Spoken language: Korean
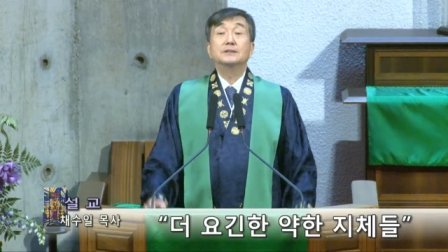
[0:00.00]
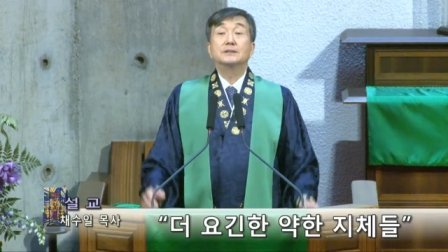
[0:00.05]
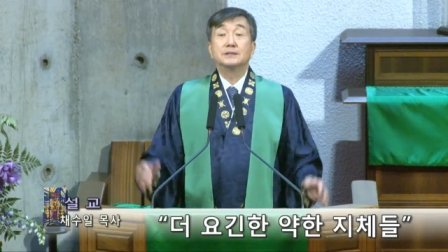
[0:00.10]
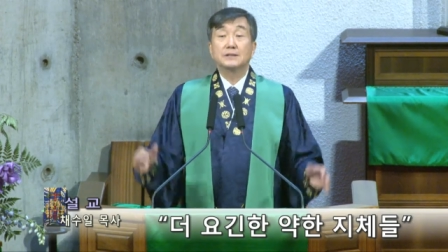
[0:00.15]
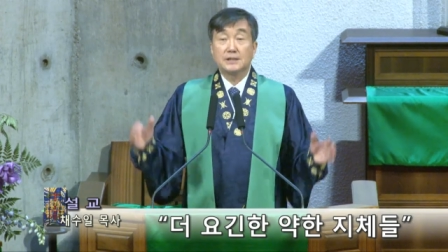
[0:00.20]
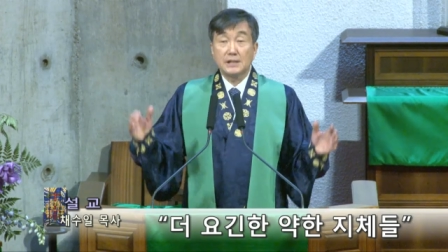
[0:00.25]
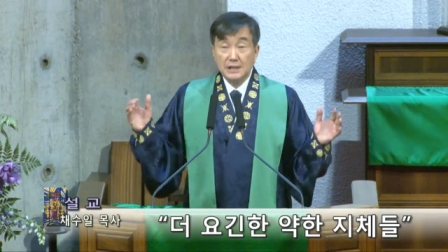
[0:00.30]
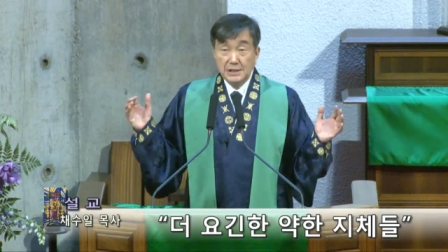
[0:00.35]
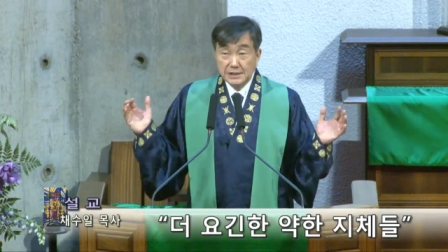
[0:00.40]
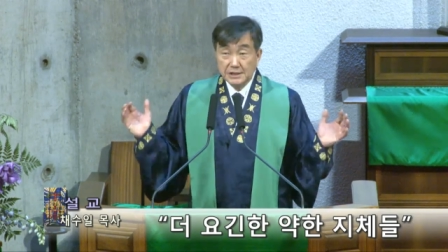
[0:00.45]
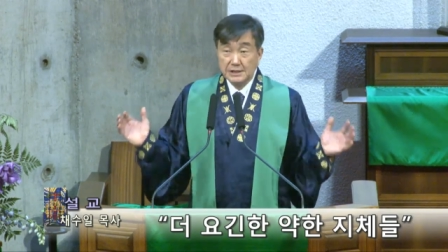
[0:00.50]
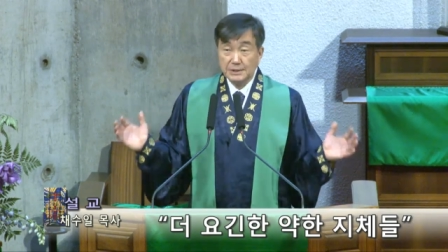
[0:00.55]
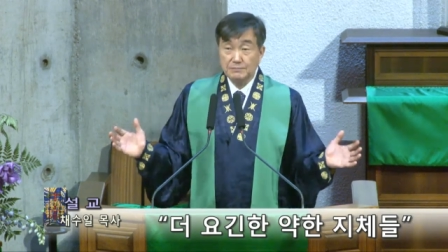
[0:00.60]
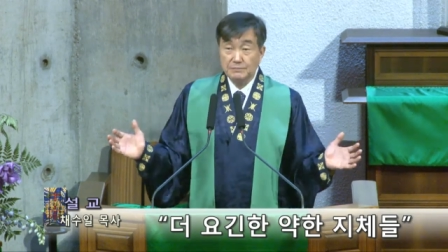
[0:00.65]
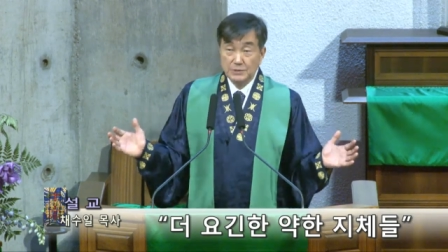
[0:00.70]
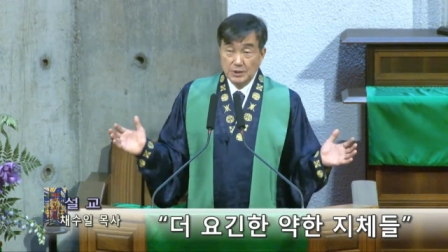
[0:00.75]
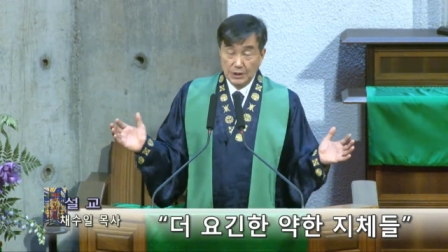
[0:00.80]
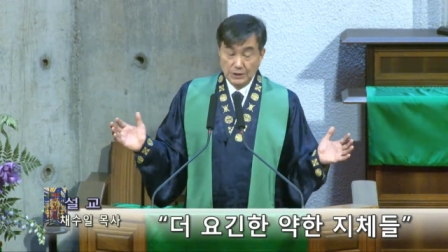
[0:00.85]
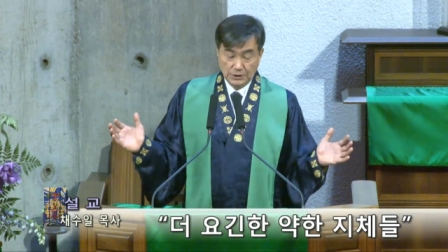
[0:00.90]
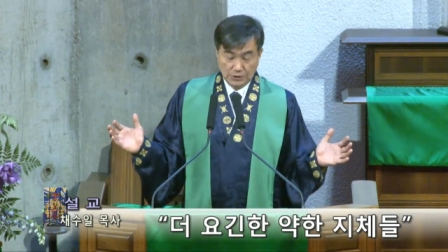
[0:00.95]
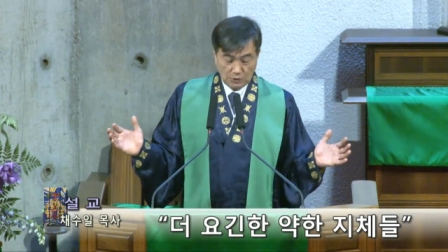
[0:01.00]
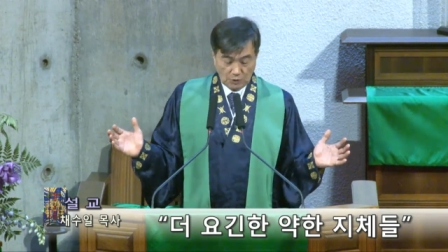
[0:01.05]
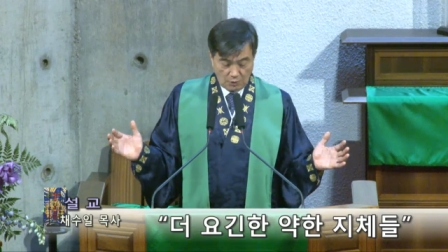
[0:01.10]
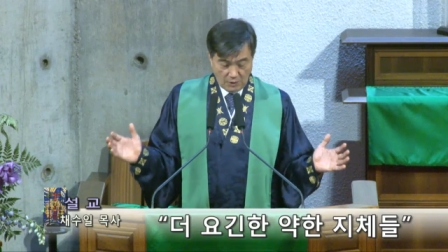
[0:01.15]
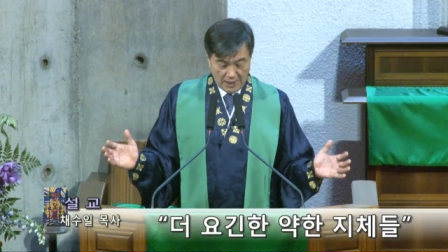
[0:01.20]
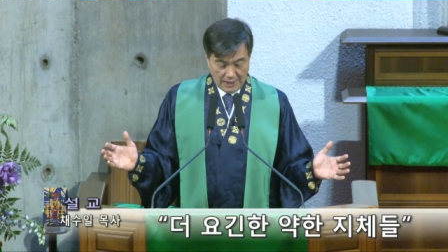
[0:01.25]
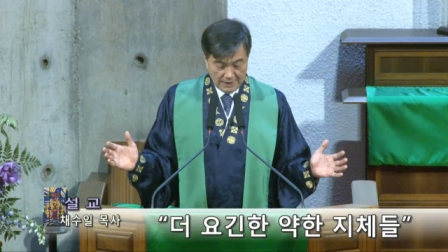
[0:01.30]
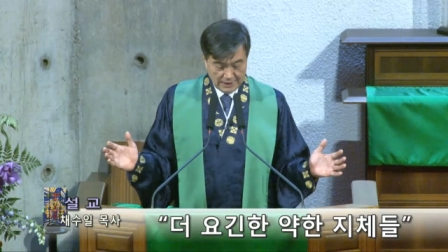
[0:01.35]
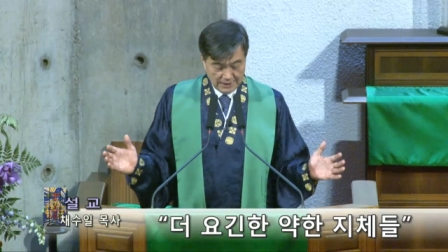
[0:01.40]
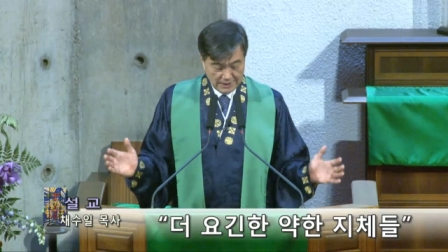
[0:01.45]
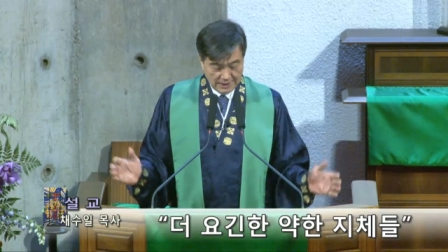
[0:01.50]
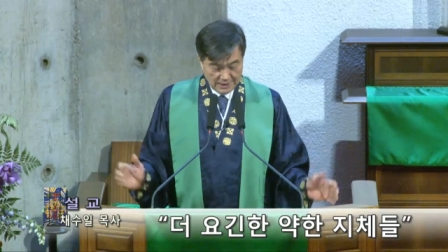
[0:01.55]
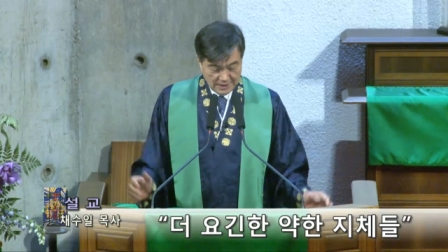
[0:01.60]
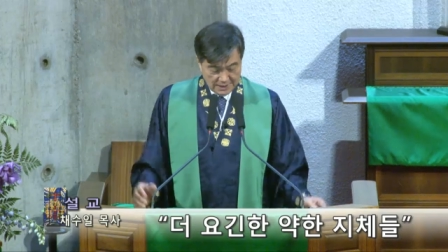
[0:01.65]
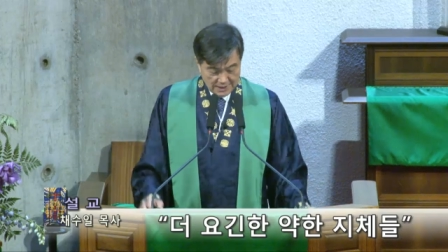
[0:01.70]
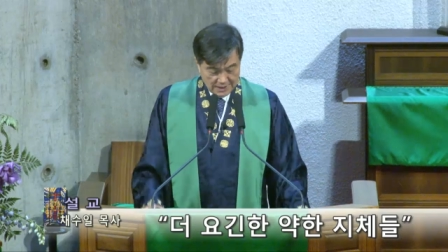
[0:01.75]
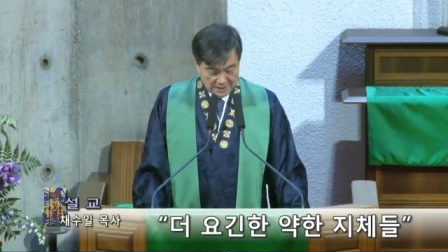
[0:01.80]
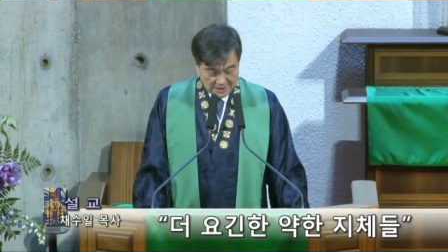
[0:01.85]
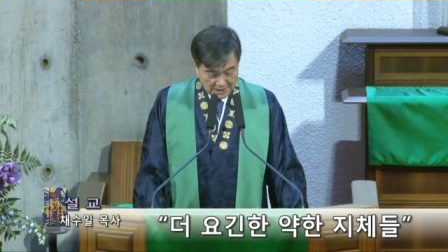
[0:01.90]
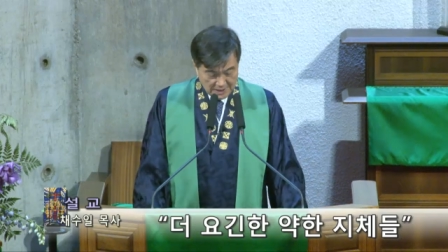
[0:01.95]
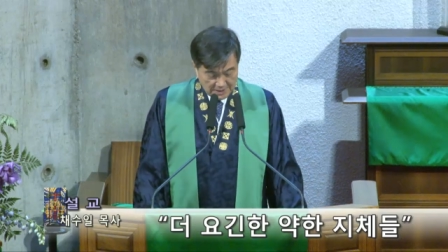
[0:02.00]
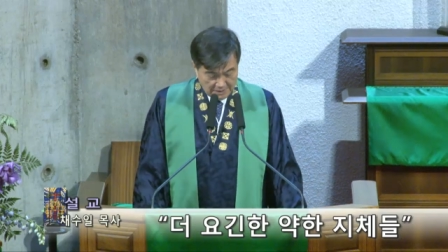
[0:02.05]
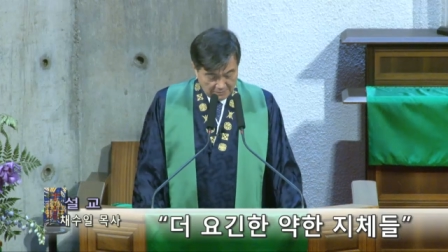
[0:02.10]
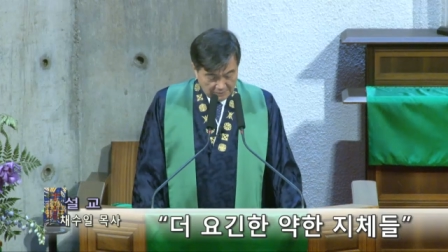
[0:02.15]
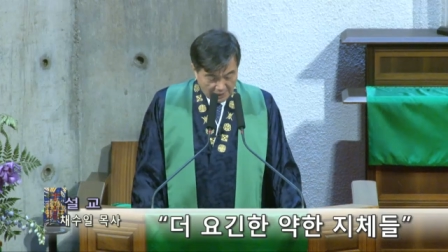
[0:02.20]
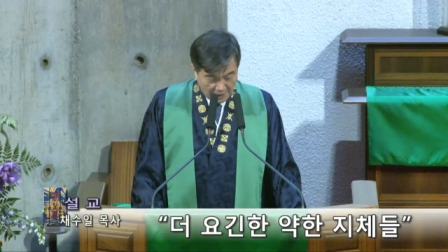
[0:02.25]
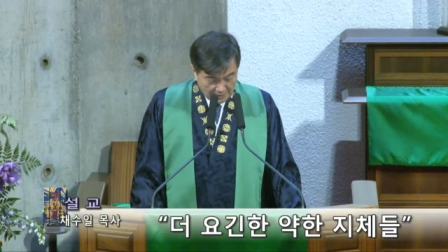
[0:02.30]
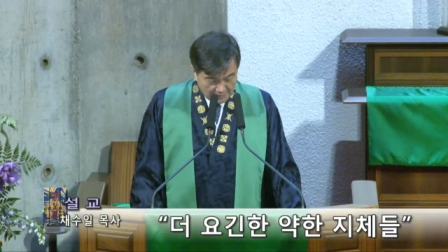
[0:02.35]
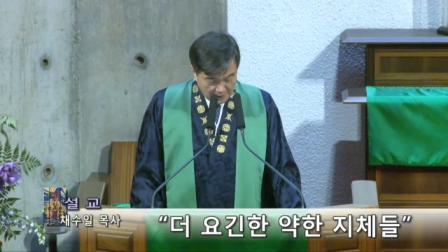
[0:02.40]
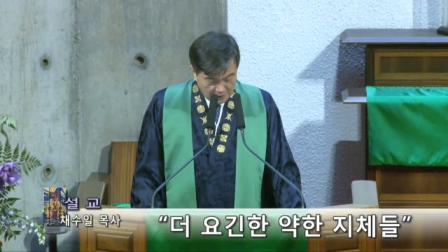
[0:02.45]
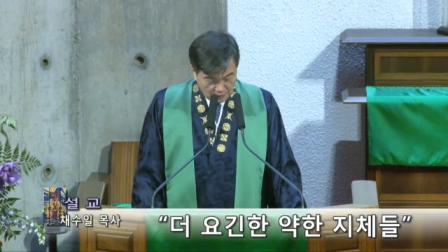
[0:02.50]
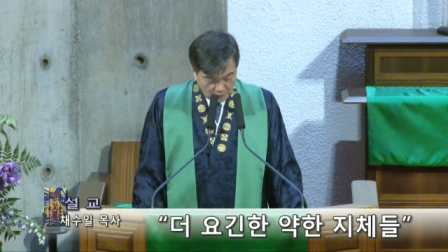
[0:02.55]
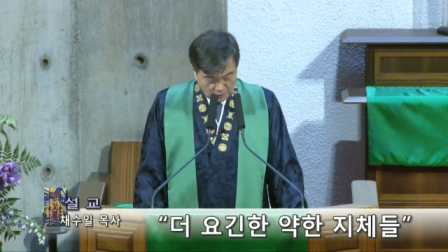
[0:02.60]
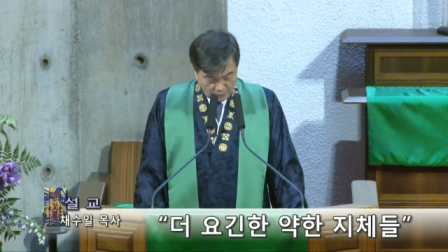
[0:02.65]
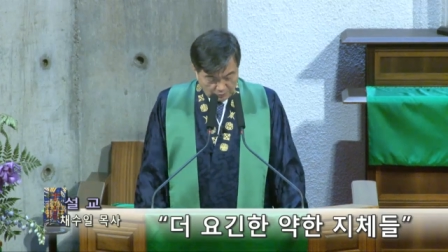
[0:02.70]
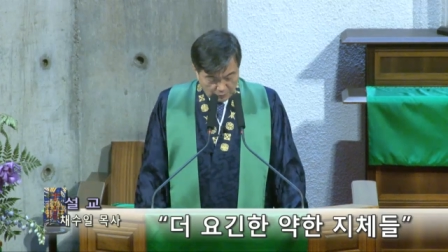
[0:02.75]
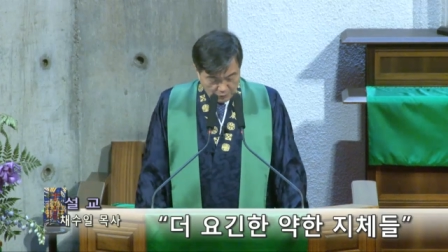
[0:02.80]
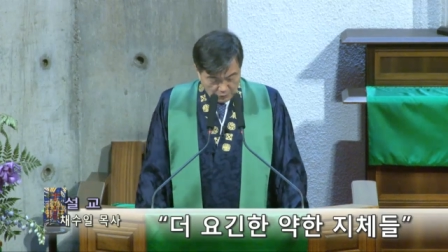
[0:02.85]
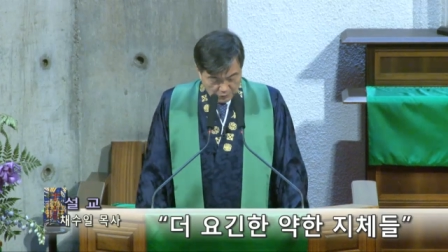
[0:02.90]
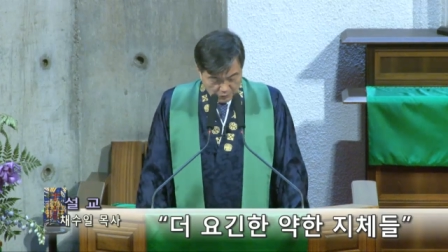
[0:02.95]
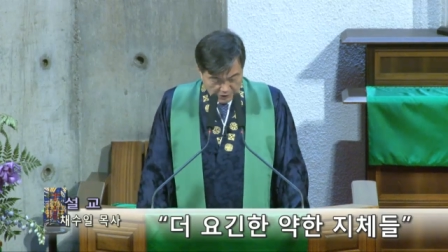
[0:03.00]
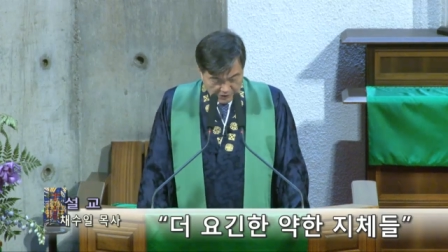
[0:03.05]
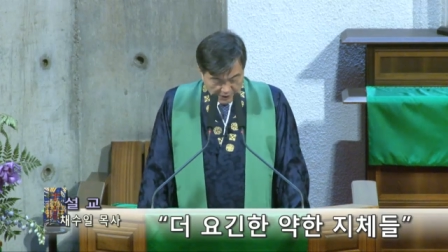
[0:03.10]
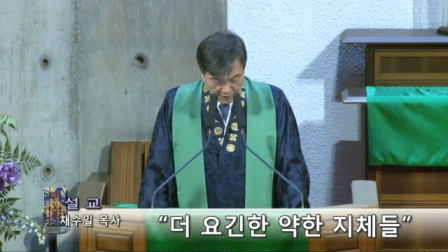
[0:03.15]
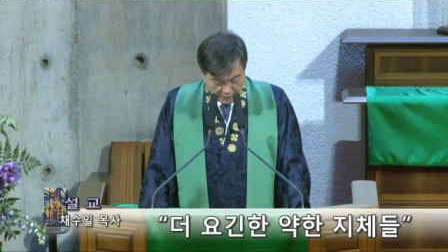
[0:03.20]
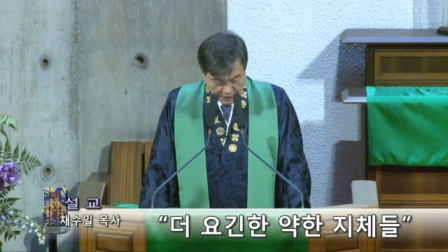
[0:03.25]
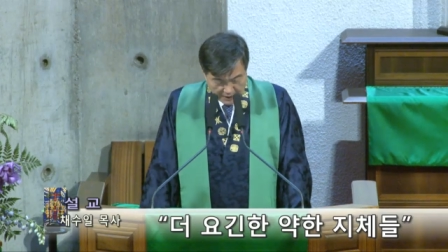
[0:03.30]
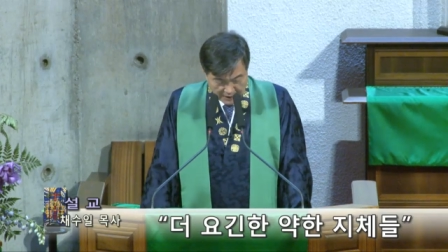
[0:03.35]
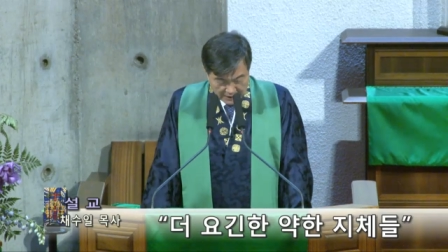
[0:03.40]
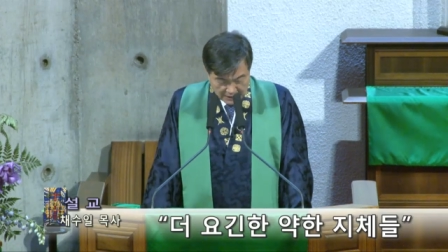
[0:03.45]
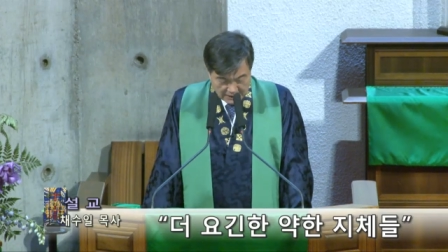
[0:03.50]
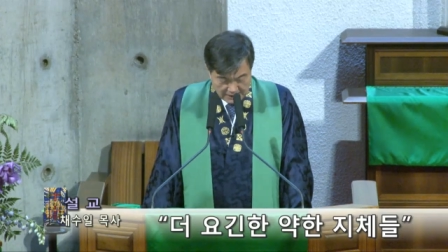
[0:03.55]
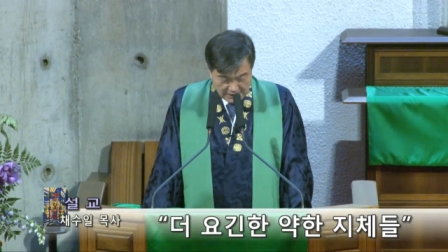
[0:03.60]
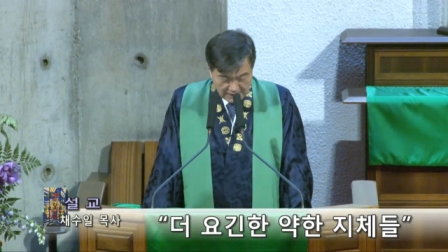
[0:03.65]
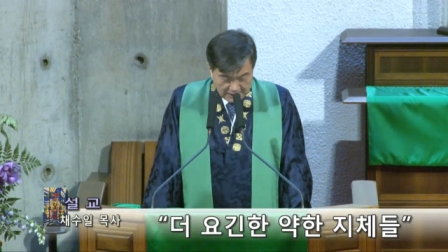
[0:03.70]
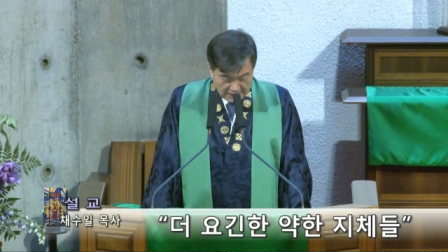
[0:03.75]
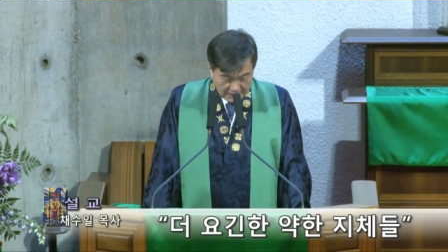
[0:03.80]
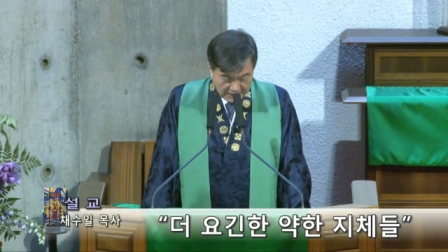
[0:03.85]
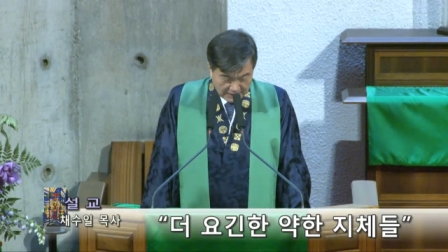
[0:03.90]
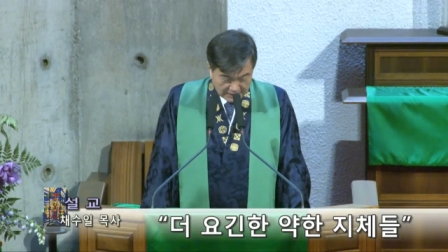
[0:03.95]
70년 동안 바벨론 포로 생활을